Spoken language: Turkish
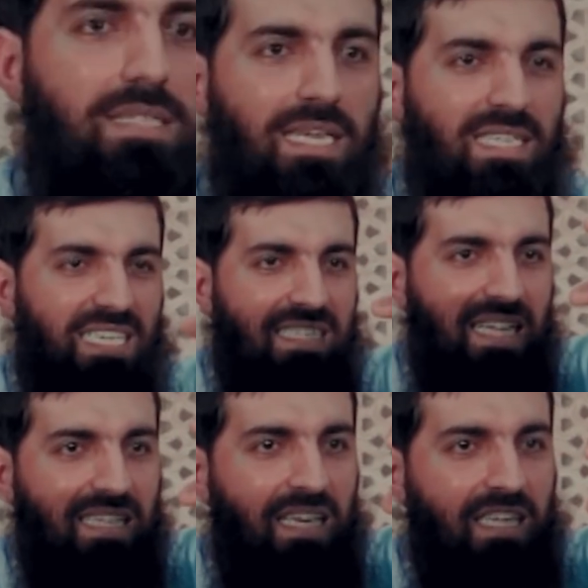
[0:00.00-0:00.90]
Senin
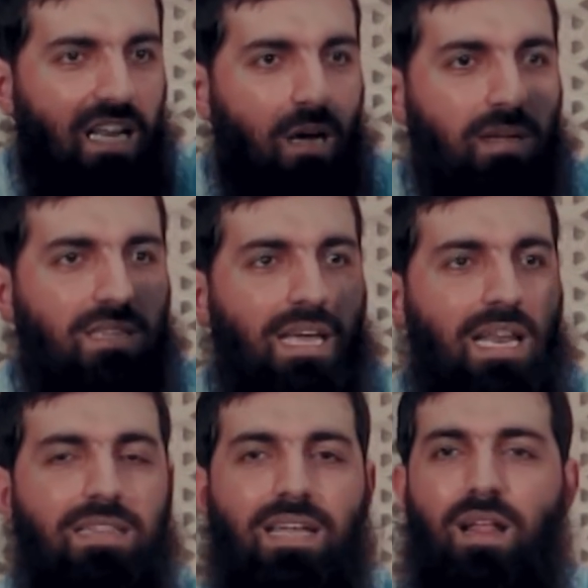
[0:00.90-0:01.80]
izzetini, kerametini
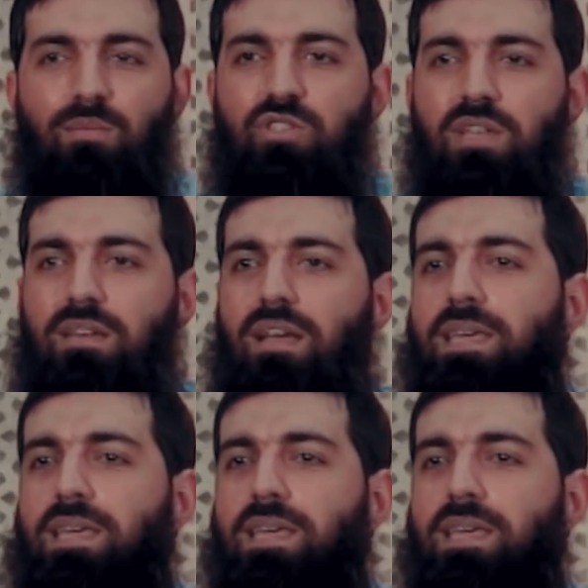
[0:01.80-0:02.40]
elinden almışlar.